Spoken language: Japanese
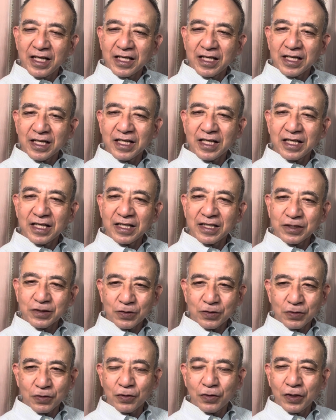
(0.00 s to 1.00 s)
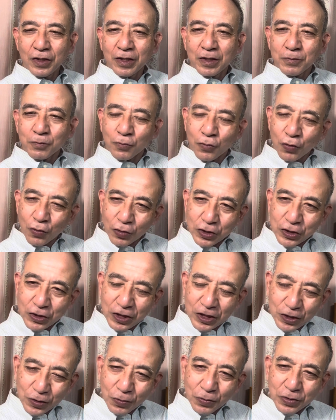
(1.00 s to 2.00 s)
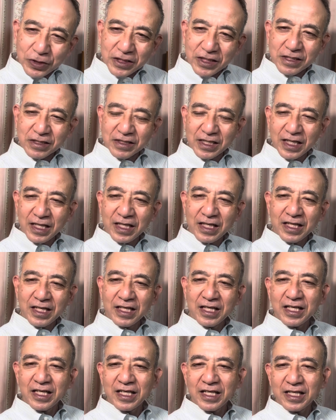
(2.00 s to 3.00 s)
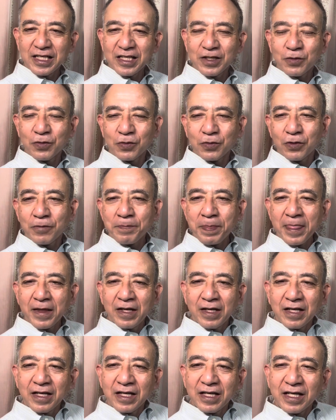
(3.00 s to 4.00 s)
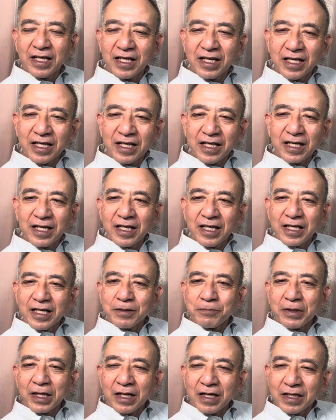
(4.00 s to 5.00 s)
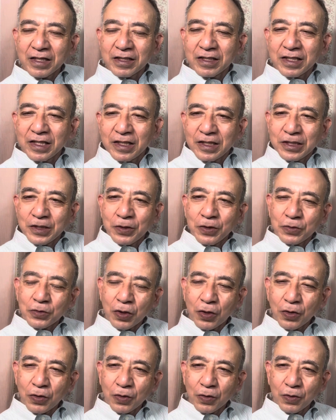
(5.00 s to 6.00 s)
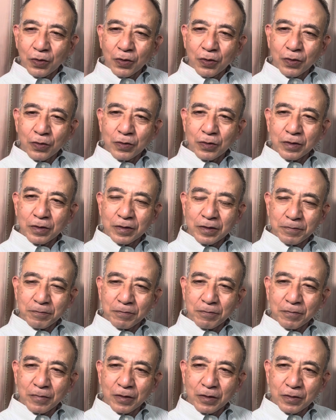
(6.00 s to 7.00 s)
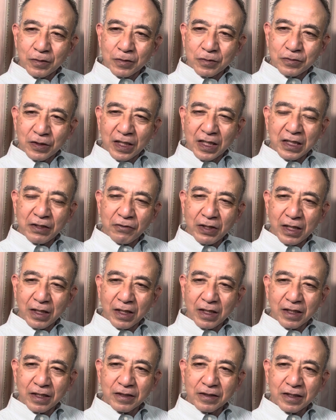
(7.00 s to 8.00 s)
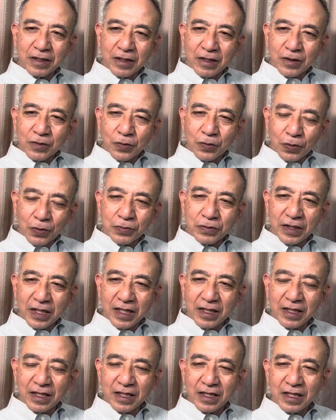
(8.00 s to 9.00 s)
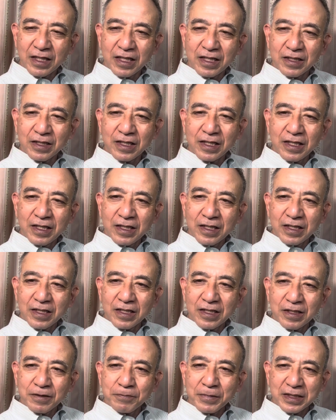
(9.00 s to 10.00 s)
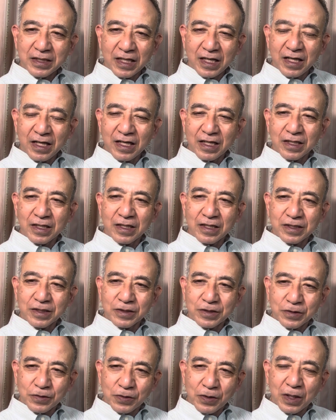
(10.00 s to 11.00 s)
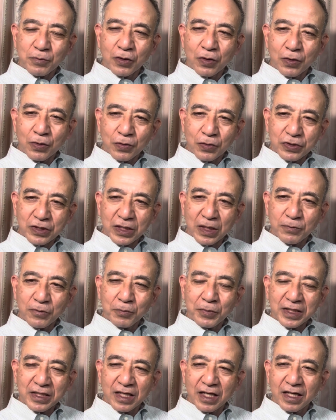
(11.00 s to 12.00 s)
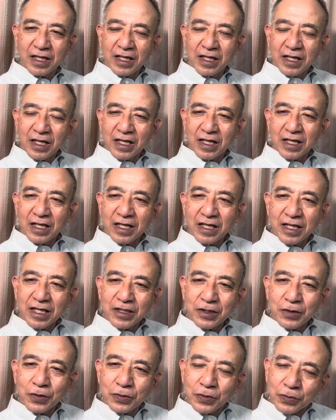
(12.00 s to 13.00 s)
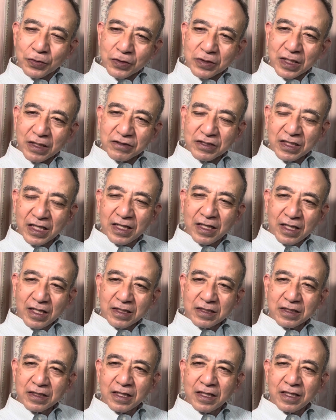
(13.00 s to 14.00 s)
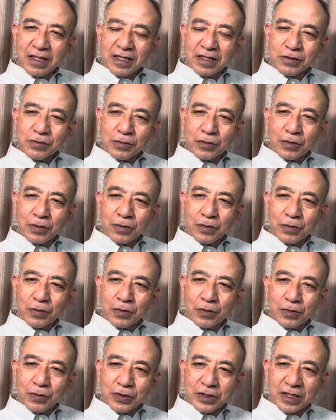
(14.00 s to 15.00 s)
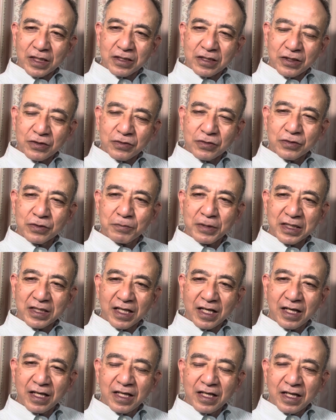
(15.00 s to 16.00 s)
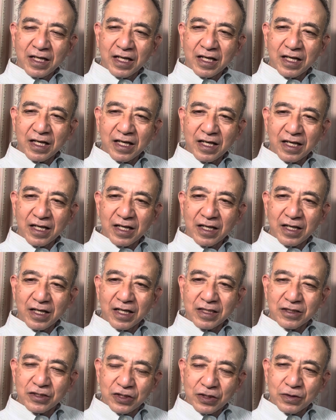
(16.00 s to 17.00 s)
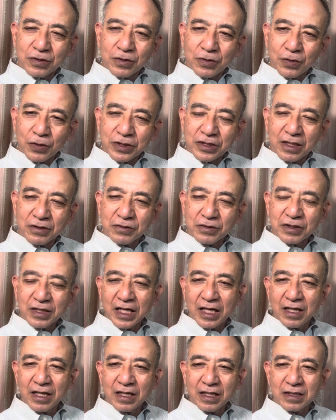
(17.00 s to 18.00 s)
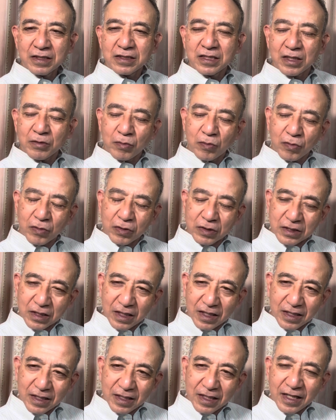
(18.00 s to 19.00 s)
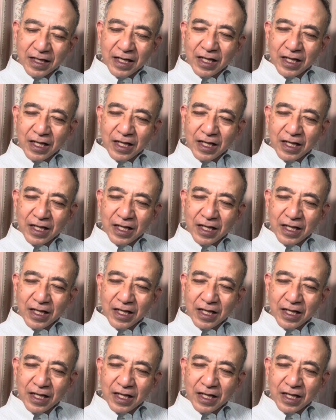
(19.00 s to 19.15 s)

えー、その、もう一押しですね、えー、この、えまあ、いろいろと、ウクライナは、ドローンで、えーえー、また、空も、ロシアも、また、えー、陽動作戦、えー、この、ロシア自由軍、また、あ自由ロシア軍だ、セルブ、えー、